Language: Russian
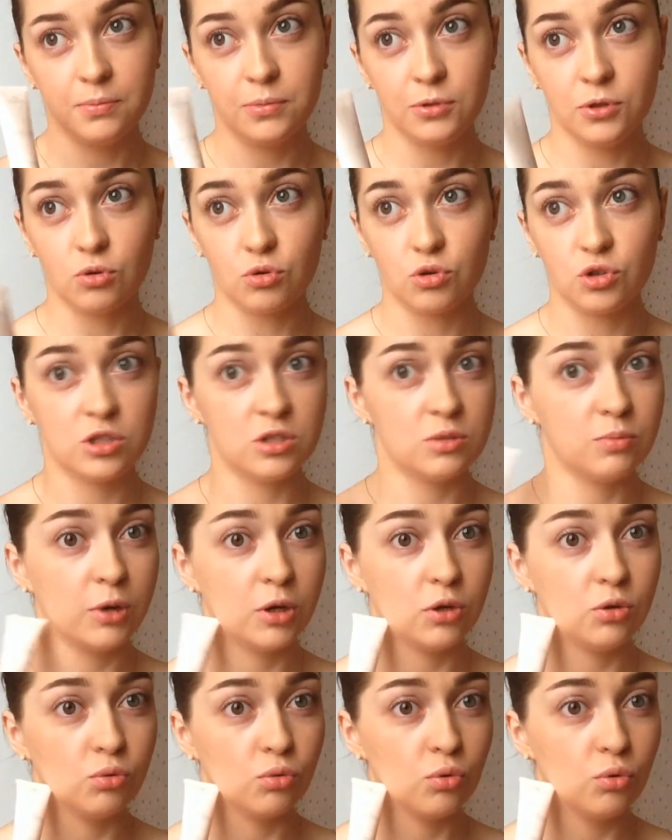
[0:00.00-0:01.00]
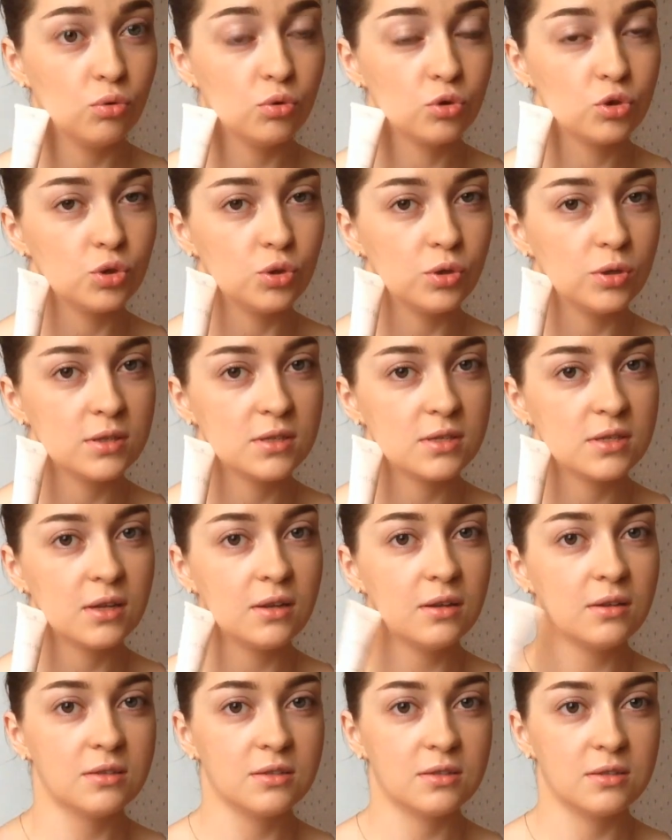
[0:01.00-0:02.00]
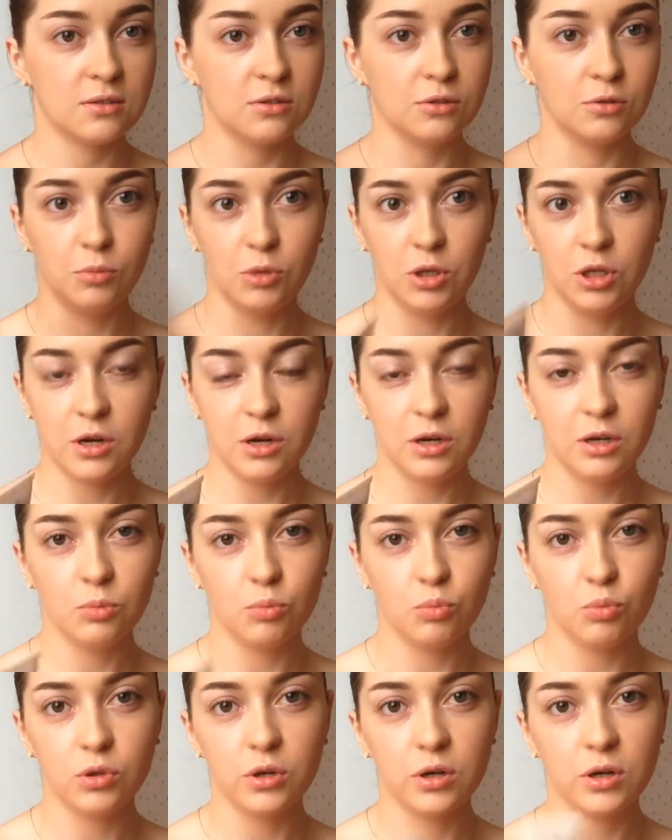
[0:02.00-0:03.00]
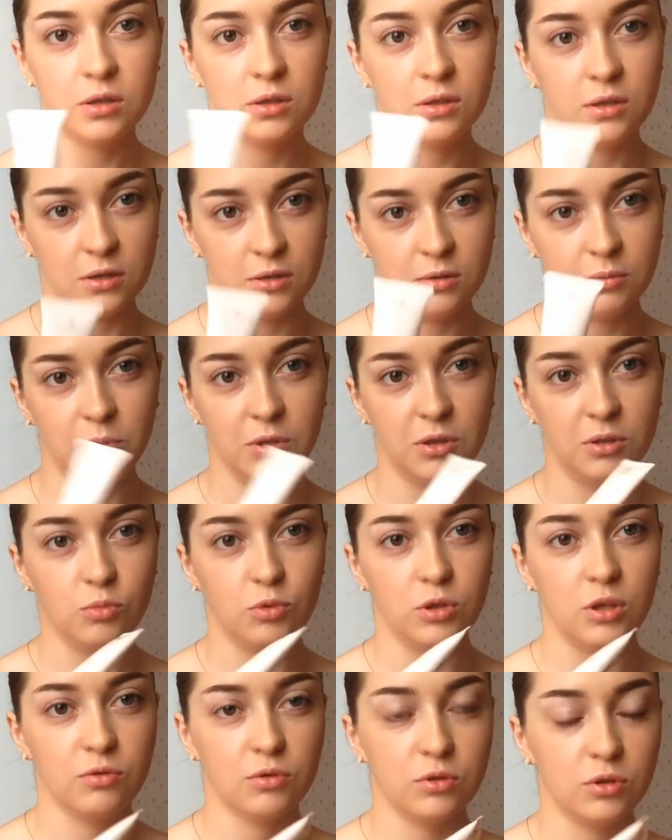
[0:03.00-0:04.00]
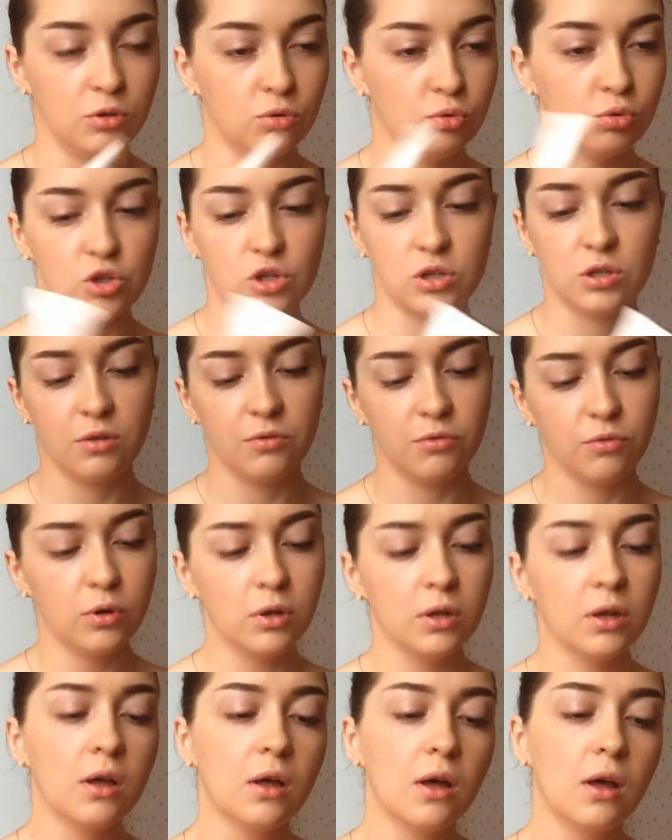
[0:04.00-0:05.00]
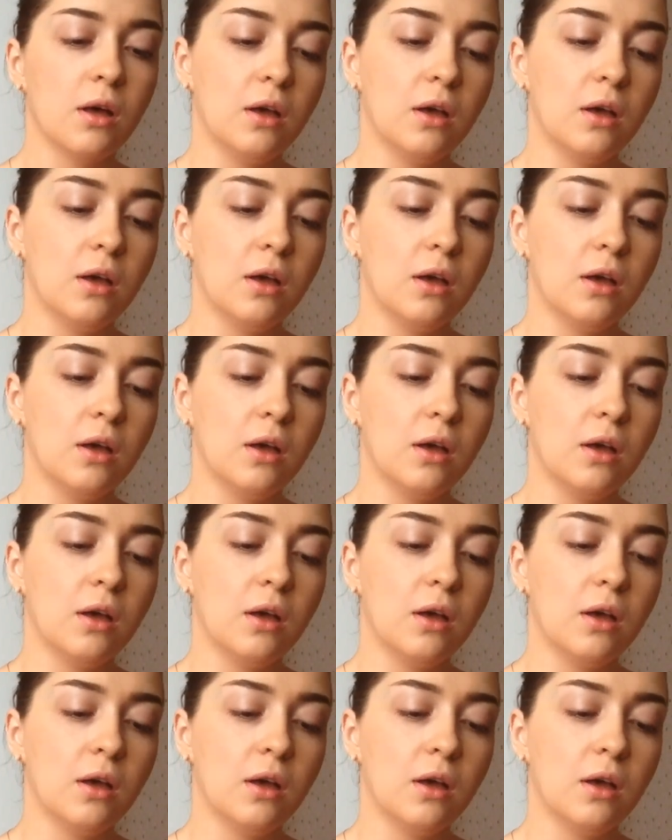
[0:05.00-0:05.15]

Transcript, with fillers: подружить мою кожу лица с минеральной пудрой от Tarte, поэтому я вот ей очень довольна.